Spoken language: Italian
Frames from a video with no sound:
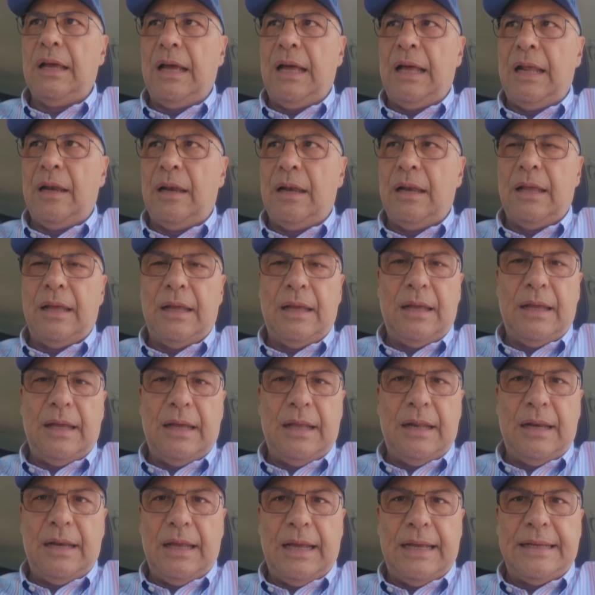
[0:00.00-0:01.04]
al,
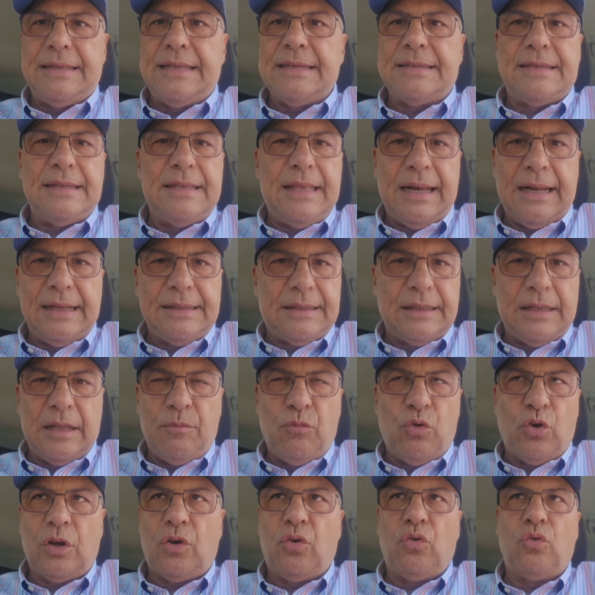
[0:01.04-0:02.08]
al, ai desiderata del
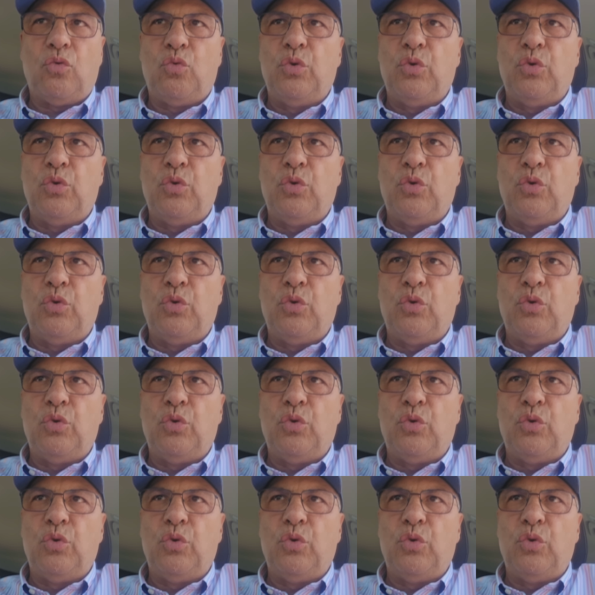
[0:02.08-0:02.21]
Monaco.